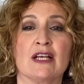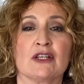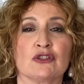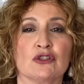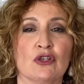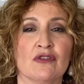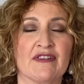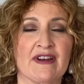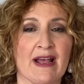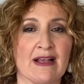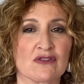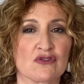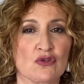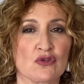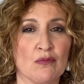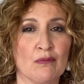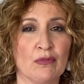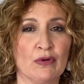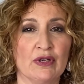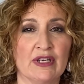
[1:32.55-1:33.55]
Dovrà
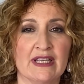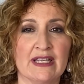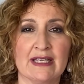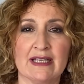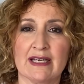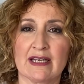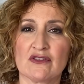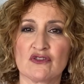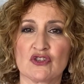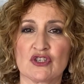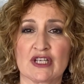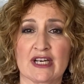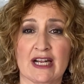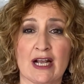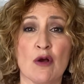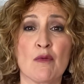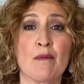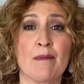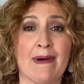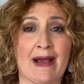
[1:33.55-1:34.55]
sobbollire circa
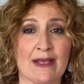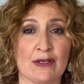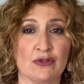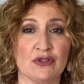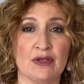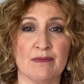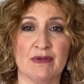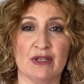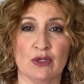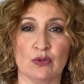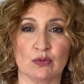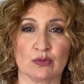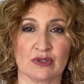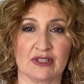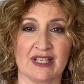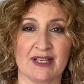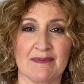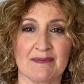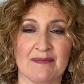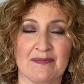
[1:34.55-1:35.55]
un paio di
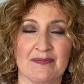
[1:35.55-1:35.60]
minuti.